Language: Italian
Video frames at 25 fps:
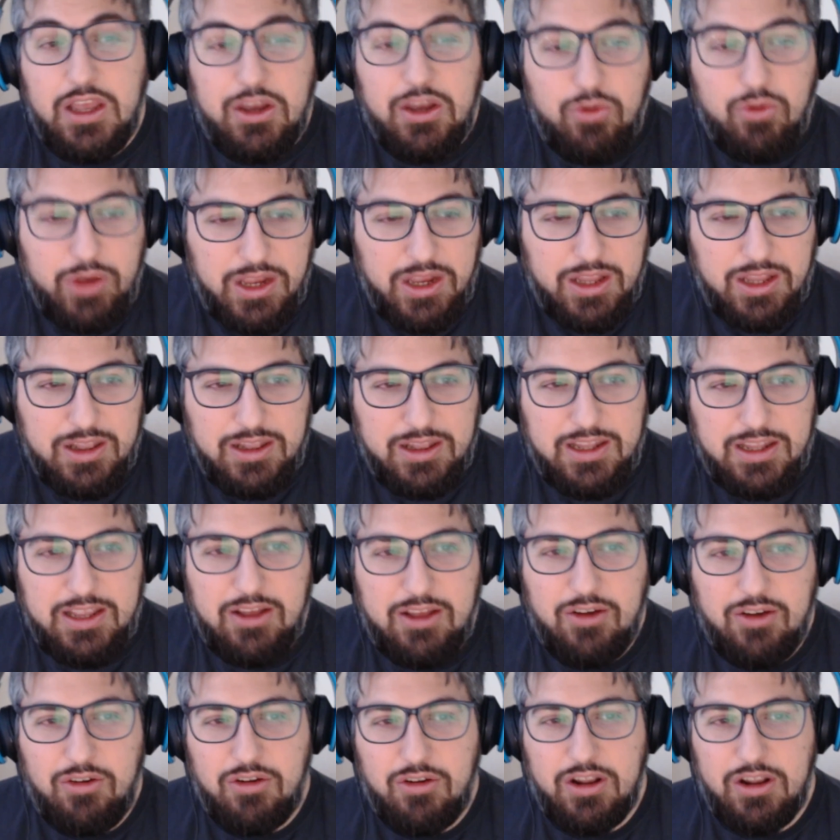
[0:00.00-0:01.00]
Quindi
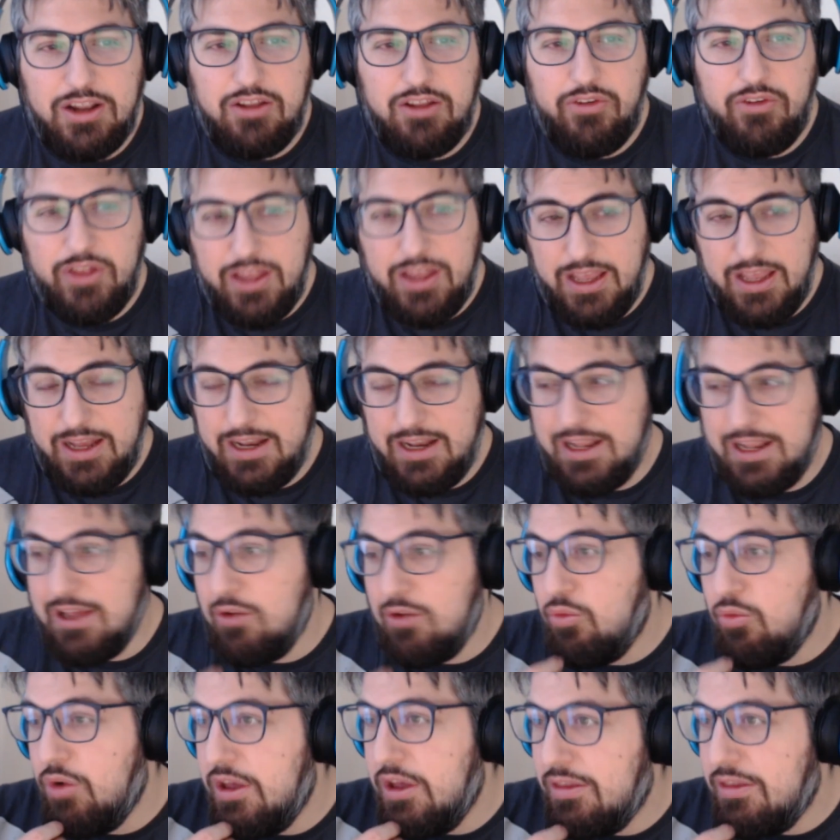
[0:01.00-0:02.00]
ora andiamo a vedere
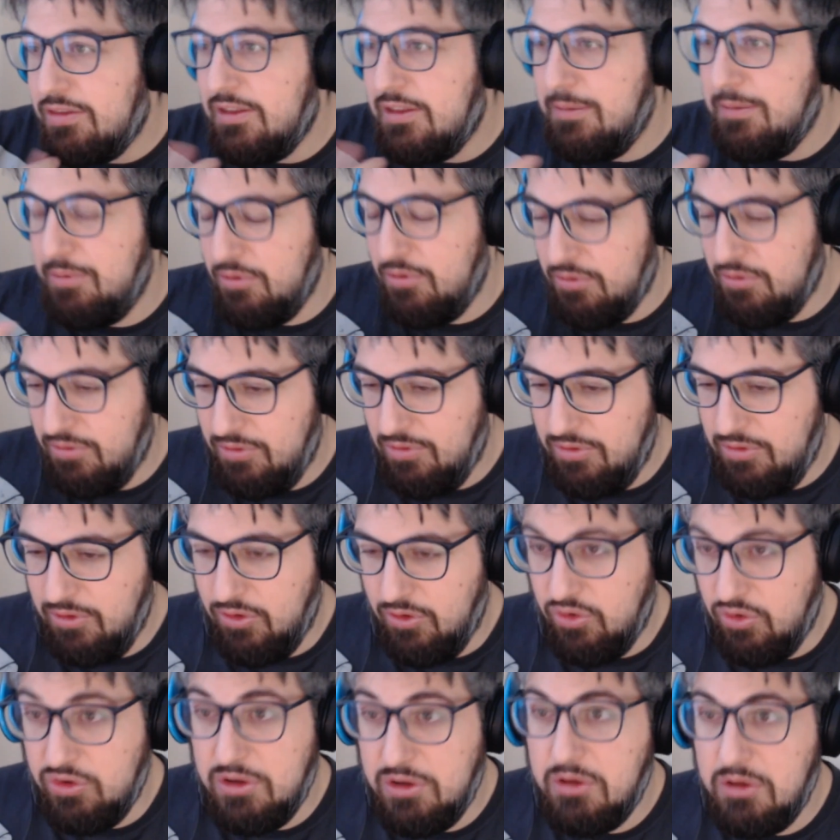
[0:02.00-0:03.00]
queste
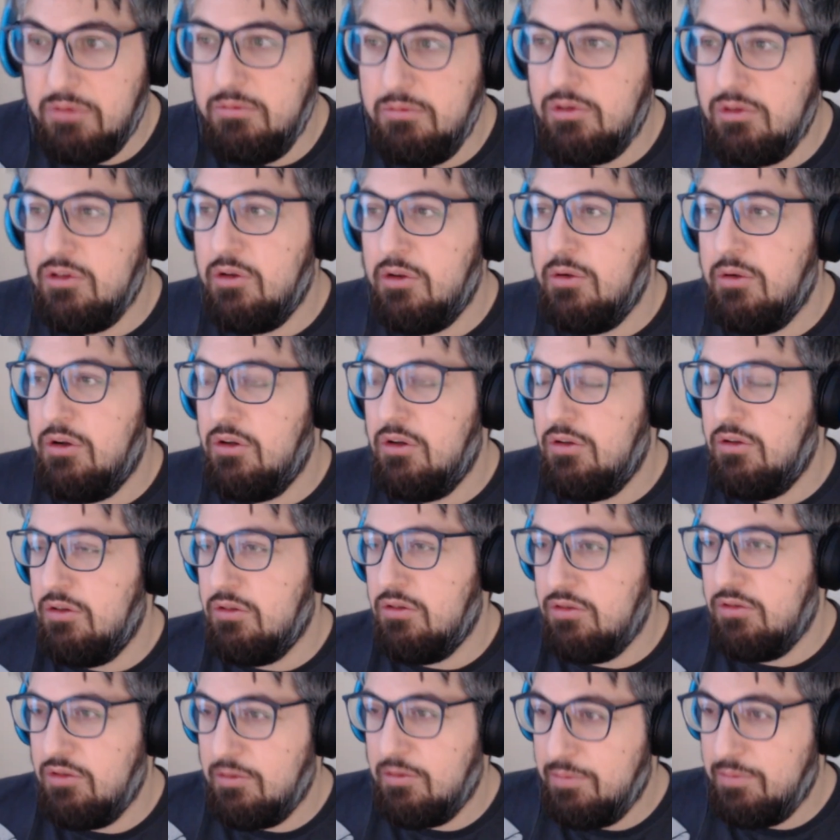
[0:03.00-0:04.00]
produzioni. Io mi sono,
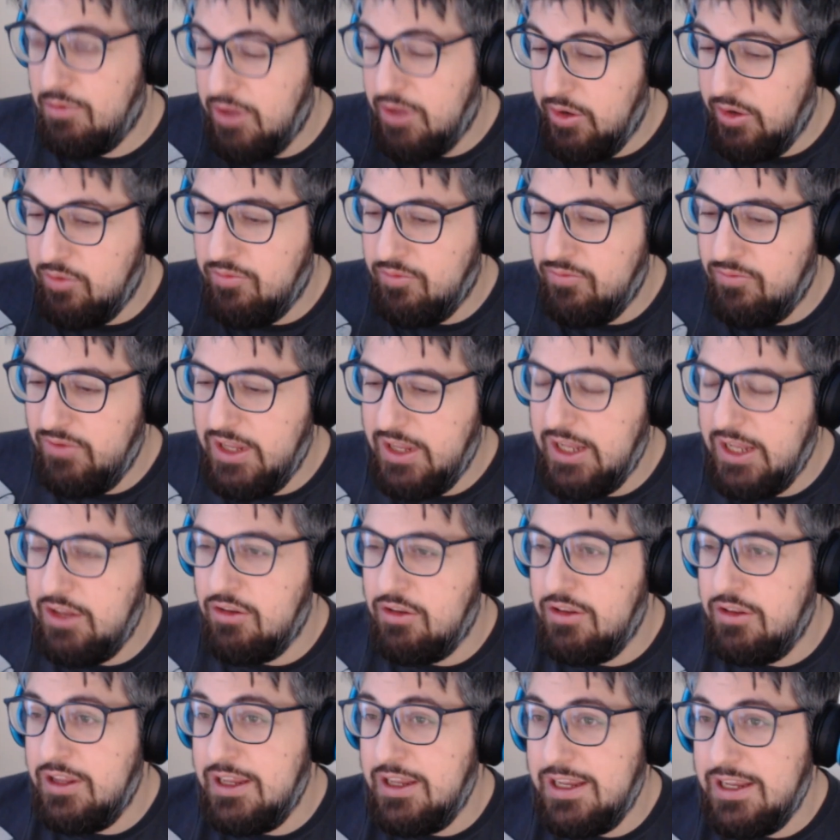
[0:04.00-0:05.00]
sto ascoltando un video
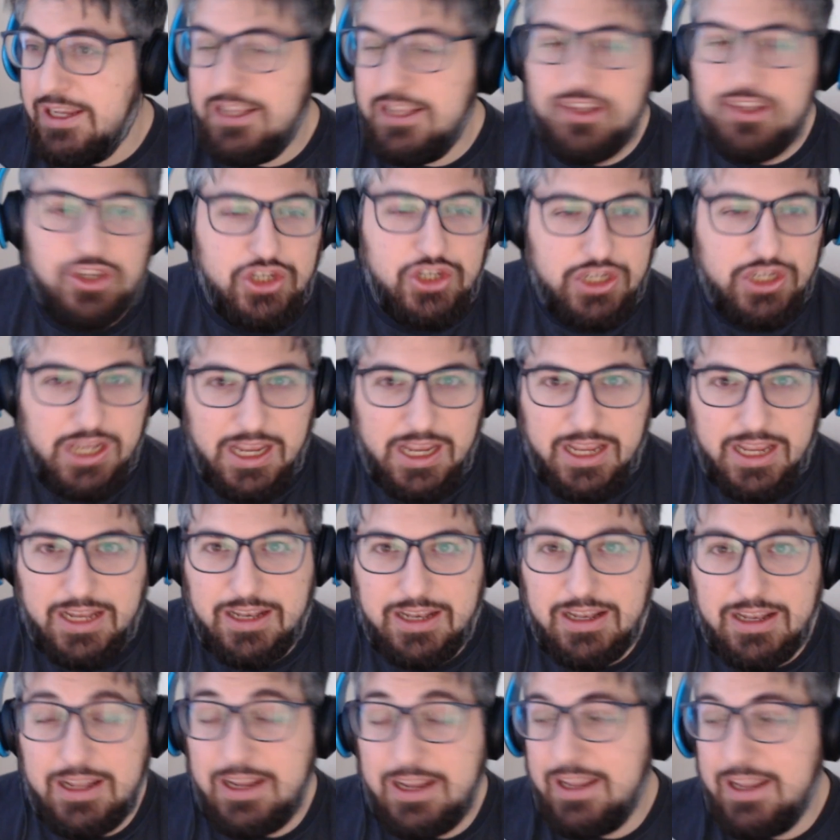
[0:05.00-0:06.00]
di
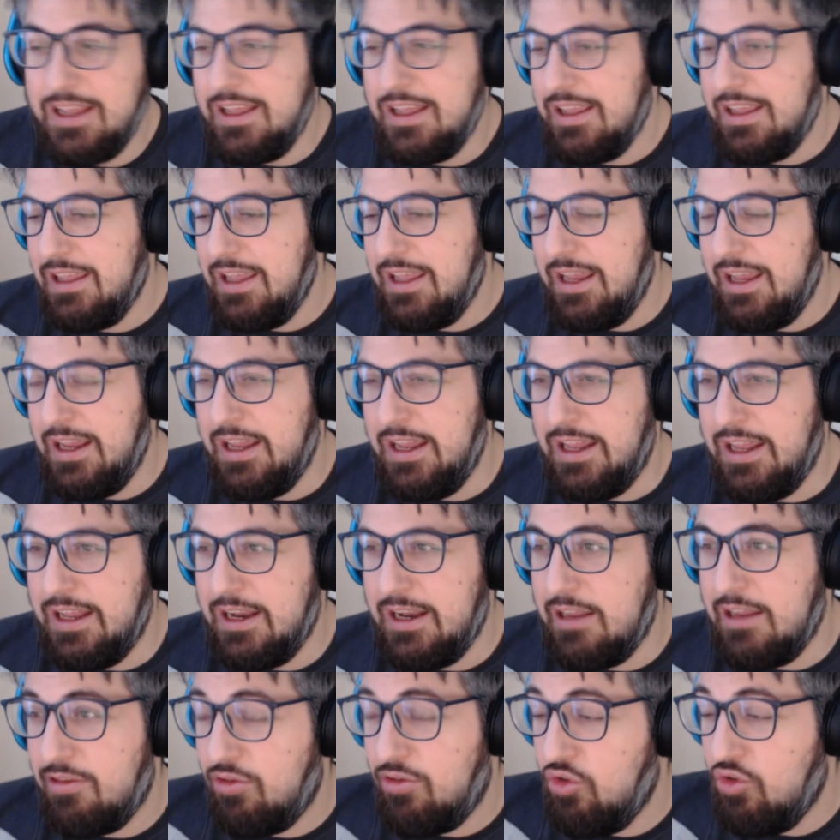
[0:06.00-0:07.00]
IGN che
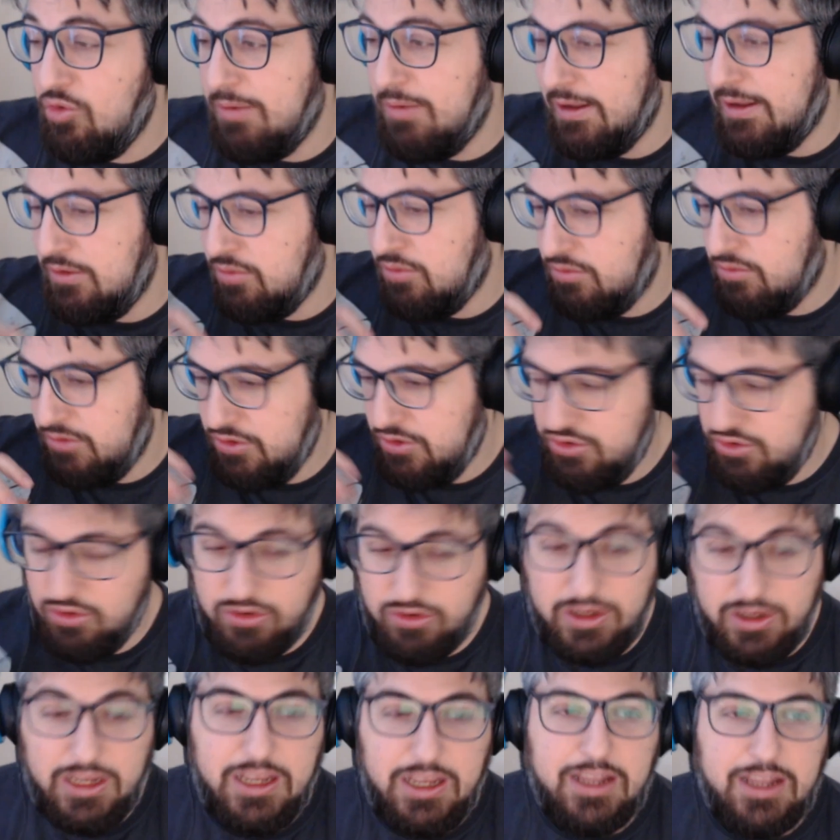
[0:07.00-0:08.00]
riassume tutti i
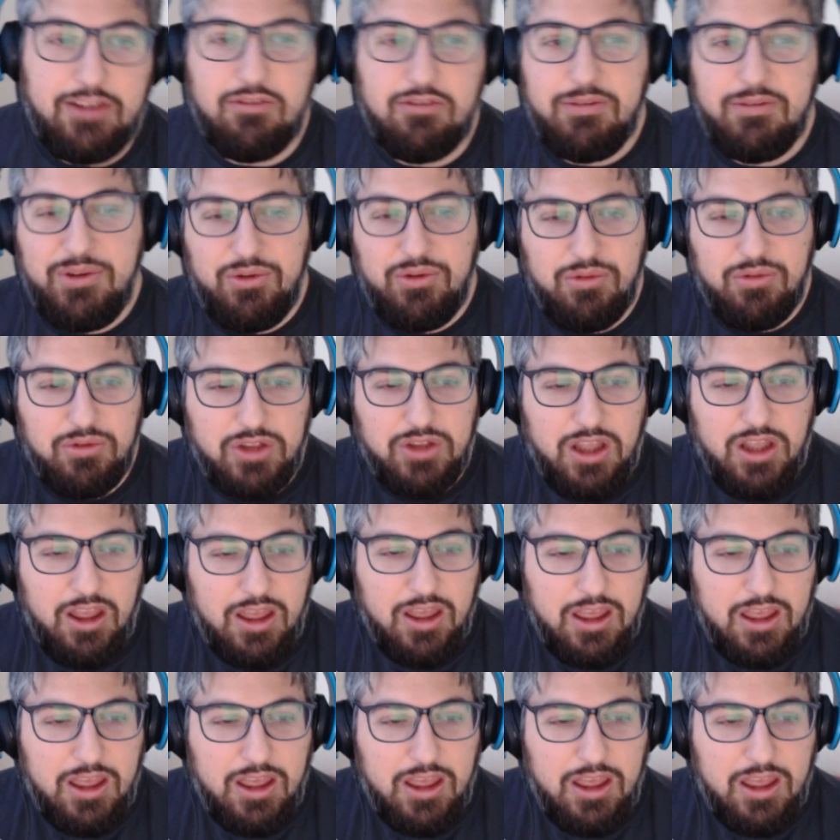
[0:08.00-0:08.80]
giochi in due minuti